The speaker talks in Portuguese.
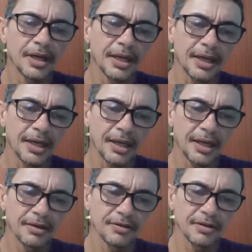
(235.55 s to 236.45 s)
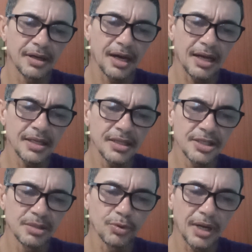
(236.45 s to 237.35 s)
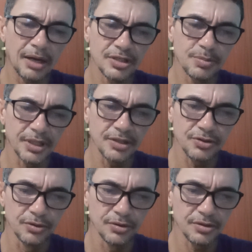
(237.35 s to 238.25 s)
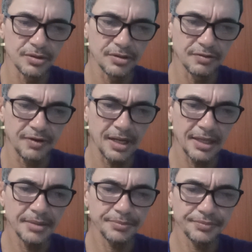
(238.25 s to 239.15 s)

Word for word: é, além de estimular os preguiçosos, vai,